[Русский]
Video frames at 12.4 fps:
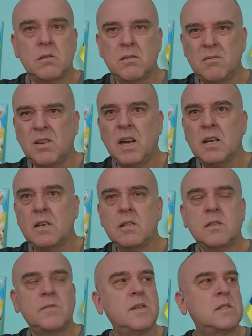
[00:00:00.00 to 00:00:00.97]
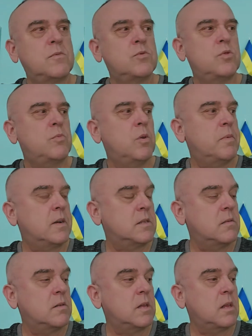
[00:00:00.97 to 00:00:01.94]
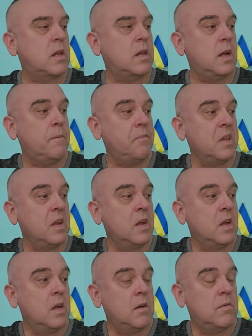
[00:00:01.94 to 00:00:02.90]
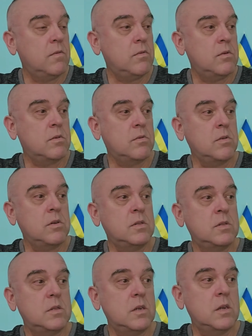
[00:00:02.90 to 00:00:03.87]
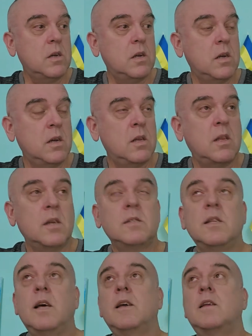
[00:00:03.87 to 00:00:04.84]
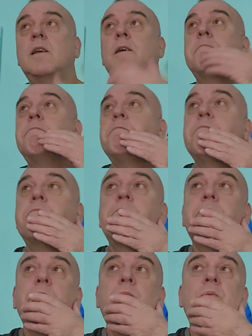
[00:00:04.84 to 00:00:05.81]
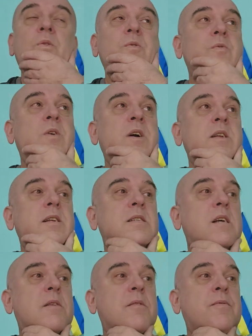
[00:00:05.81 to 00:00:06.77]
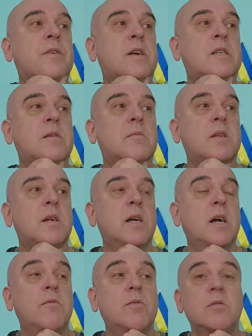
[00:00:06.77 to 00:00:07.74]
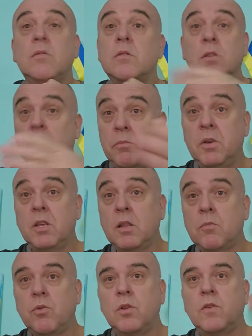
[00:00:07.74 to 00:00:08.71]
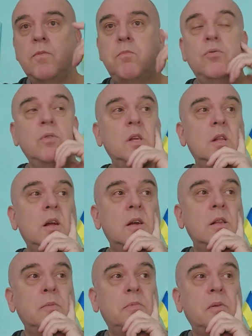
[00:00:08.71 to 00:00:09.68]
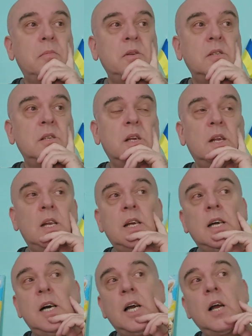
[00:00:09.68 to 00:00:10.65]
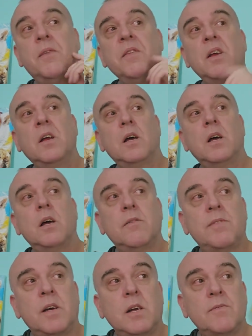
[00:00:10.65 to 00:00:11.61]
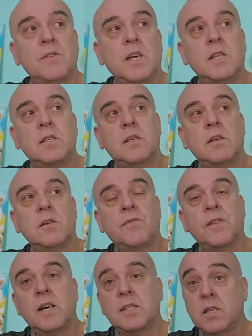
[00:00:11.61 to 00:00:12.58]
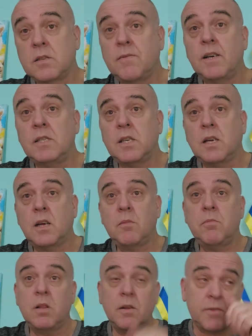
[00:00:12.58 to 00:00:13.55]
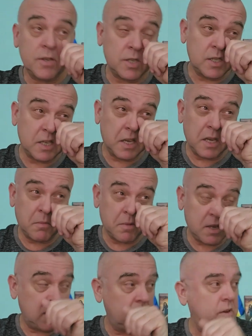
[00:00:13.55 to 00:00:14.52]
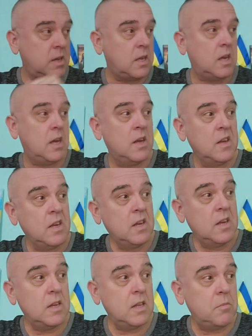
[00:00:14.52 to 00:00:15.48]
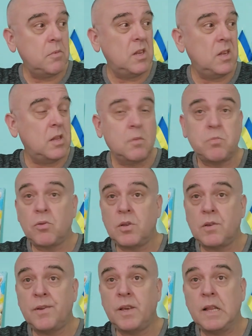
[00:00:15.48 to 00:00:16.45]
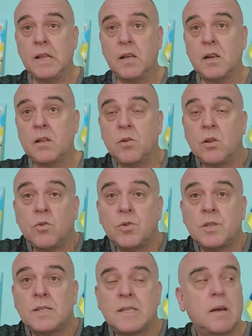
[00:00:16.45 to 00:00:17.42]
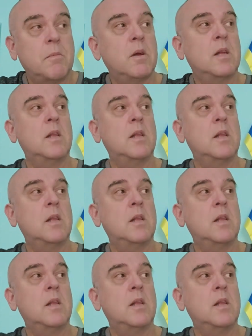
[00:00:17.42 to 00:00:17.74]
ну, как цвет зубной пасты вот этот, да? Вот, то есть э, это, знаете, ну, выходить с аквафрешем, это как вот на митинг против Путина, это приблизительно как э, взять э, флаг со свастикой, было в фашистской Германии, выйти на митинг против Гитлера. Но это то же самое,